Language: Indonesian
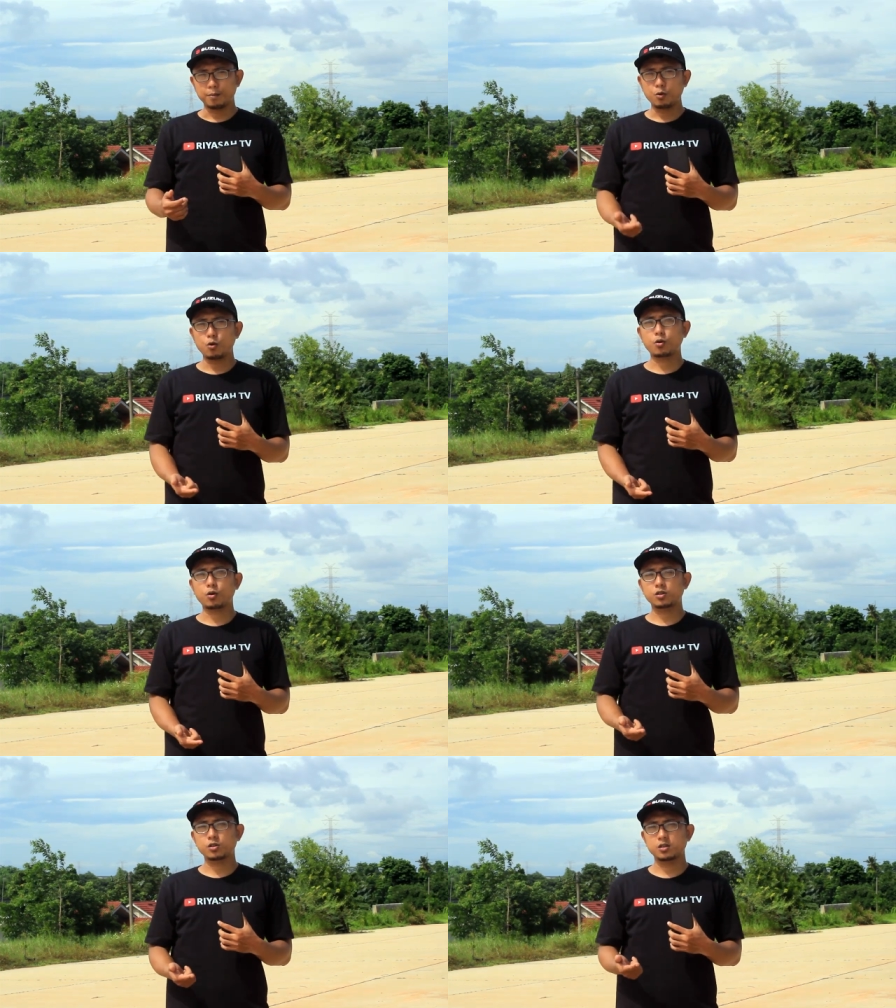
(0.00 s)
mug,
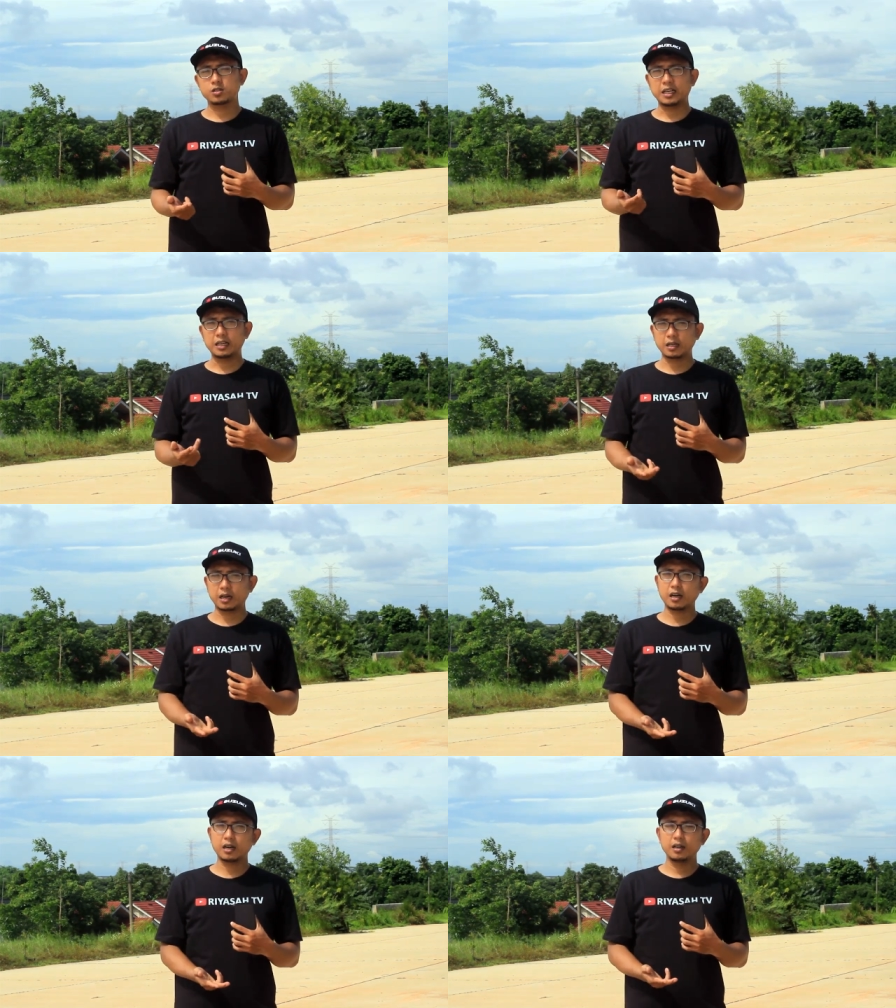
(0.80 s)

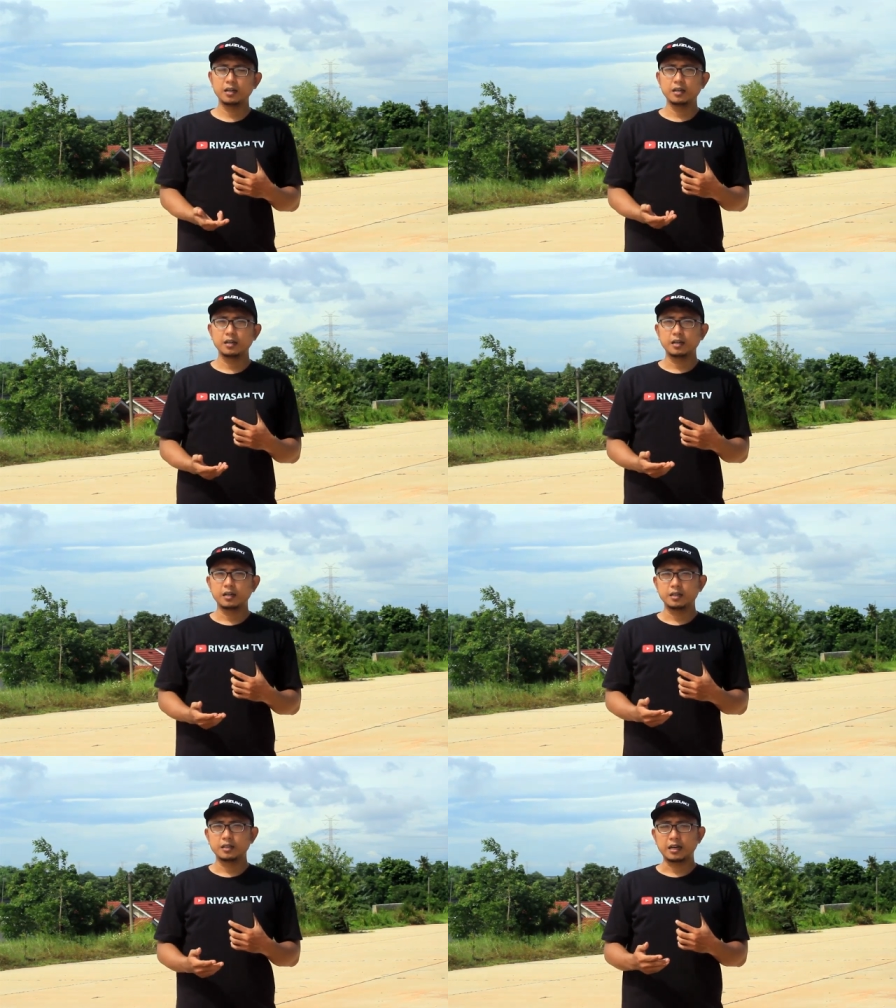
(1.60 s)
stiker
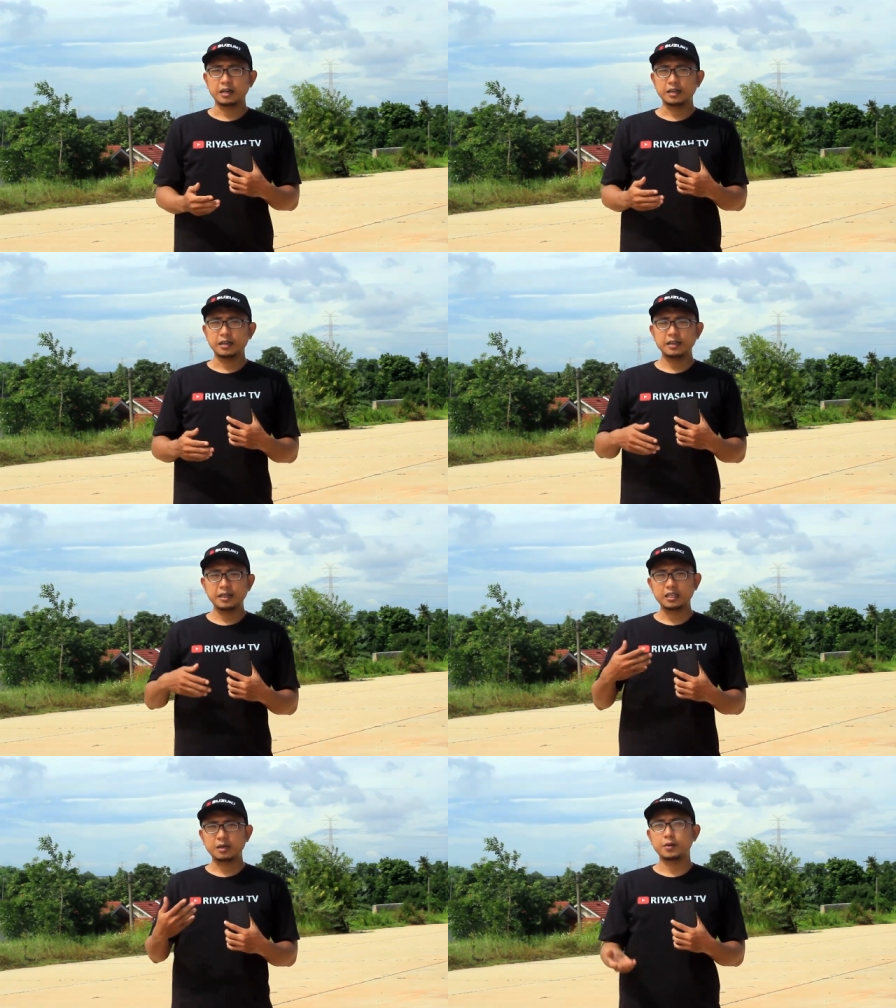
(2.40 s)
yang
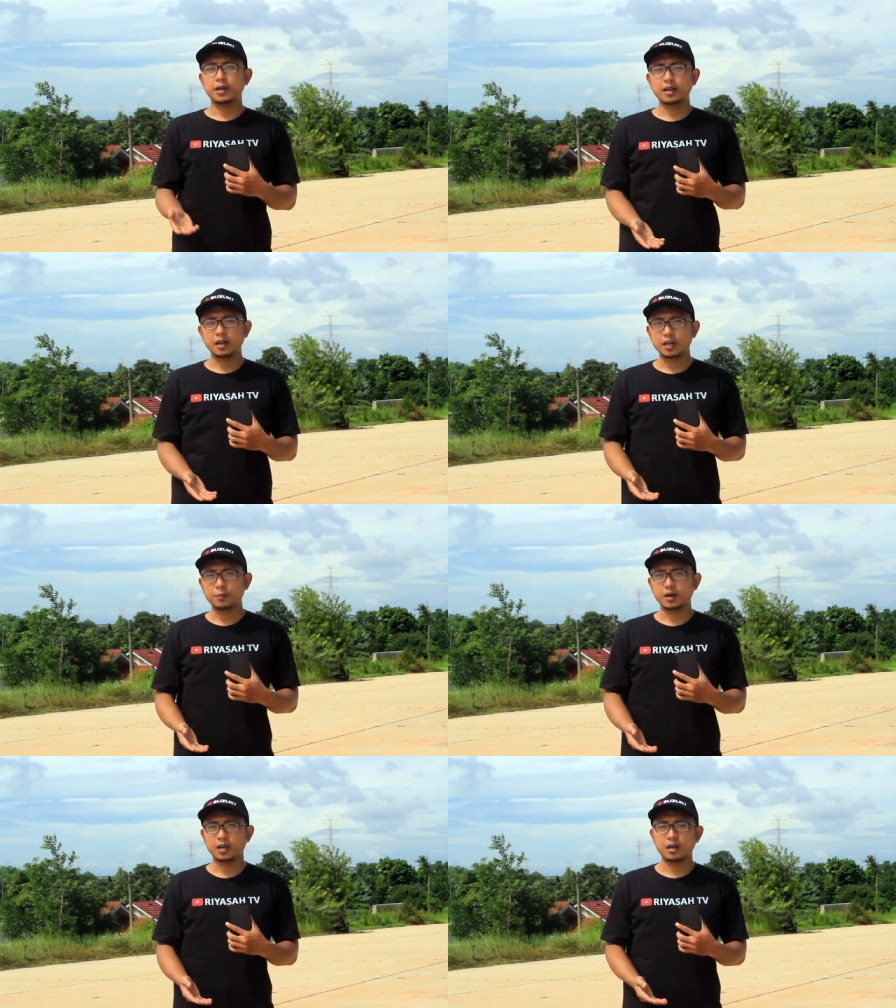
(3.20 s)
ini kita berikan
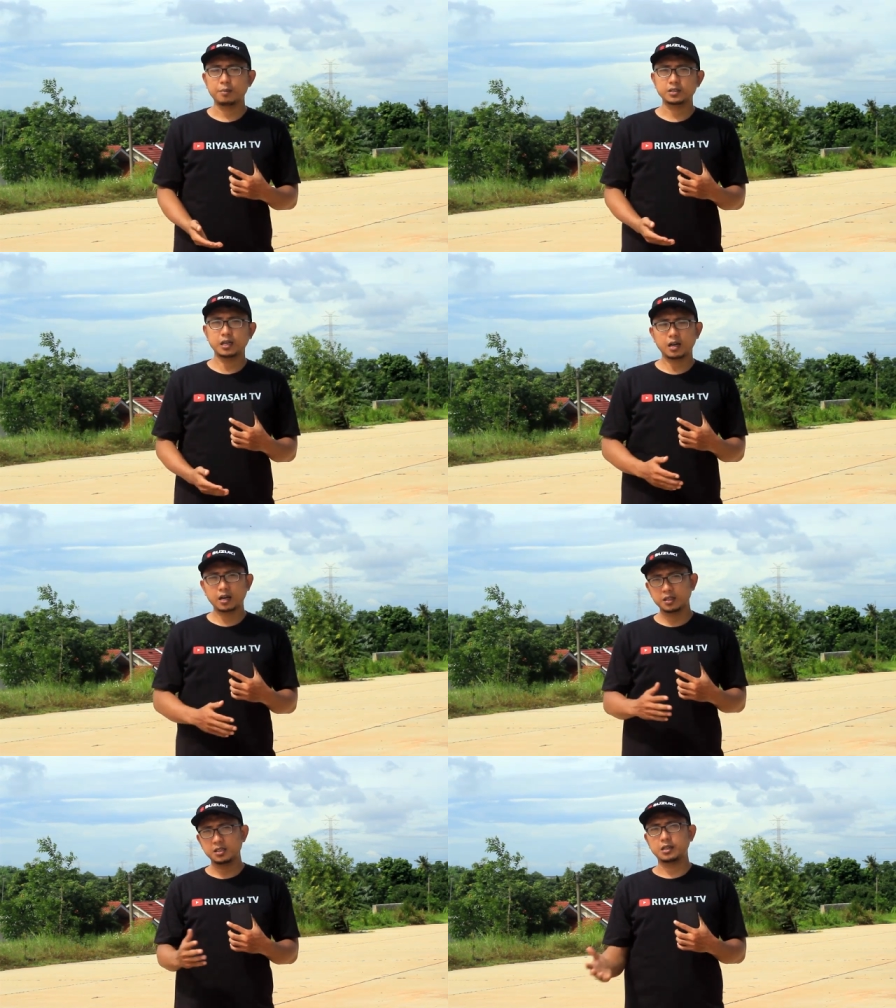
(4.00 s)
kepada
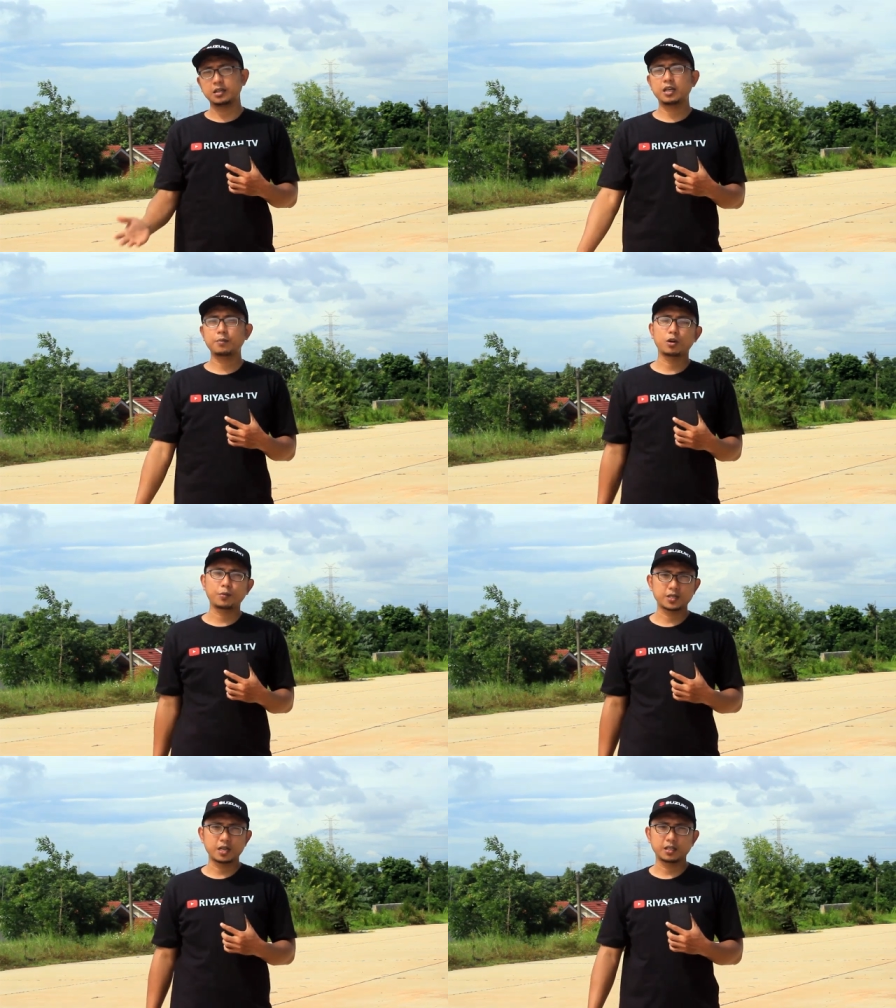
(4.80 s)
masyarakat di sekitar
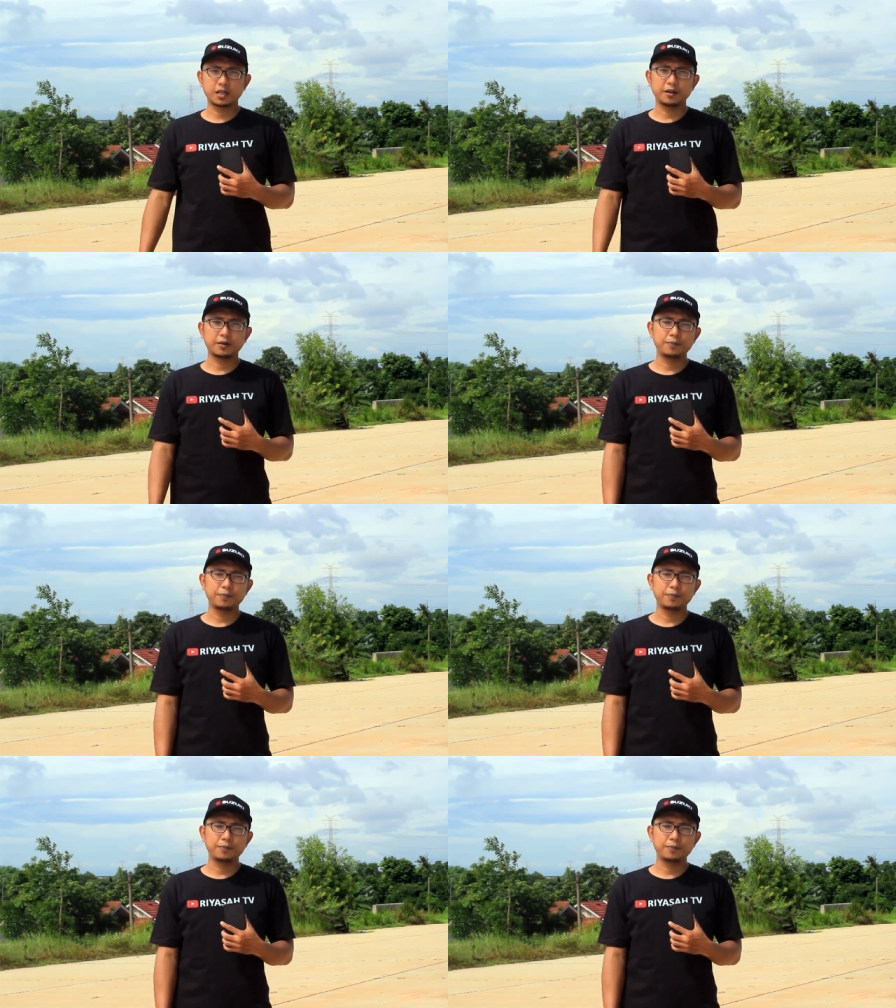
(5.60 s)
pondok pesantren.